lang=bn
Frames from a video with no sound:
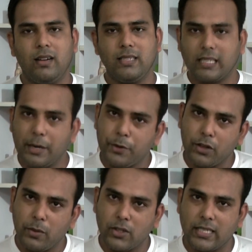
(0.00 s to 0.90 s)

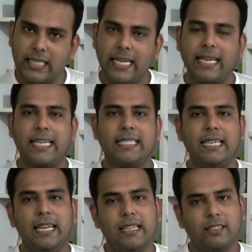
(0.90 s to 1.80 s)
ডিসক্রিপশন বক্সে দিয়ে রেখেছি
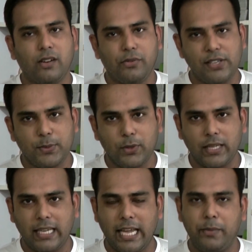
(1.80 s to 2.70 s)
যারা ফেসবুক
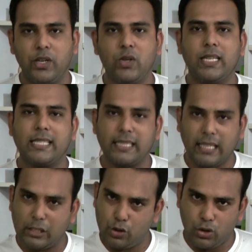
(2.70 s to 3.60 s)
থেকে এই ভিডিও দেখছেন
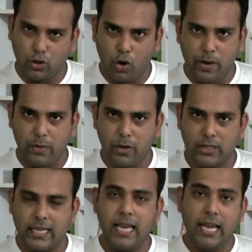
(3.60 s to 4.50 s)
তাদের জন্য কমেন্ট
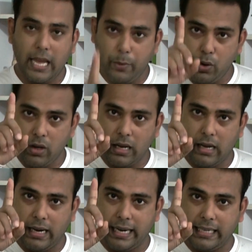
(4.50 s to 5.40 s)
বক্সে এবং
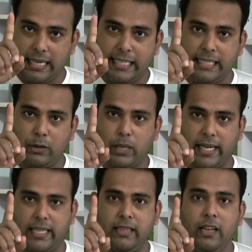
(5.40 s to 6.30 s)
হেডলাইনেও
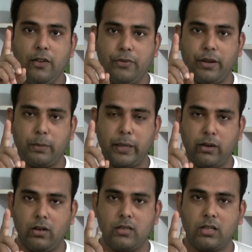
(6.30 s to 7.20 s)
দেখেন
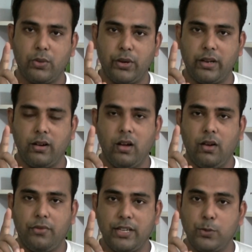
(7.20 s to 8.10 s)
বেঙ্গল ডিসকভারির
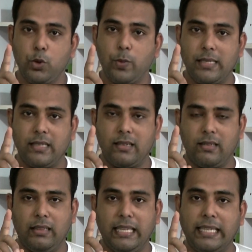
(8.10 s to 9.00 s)
ফেসবুক পেজের
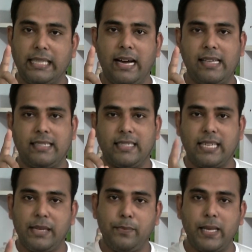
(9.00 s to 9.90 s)
লিঙ্ক দেওয়া আছে
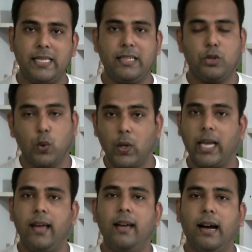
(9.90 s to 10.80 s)
সেই সেই পেজে
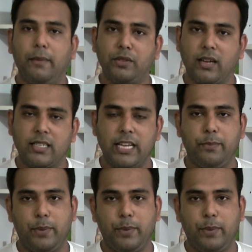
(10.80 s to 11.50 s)
ঢুকে আপনারা সেই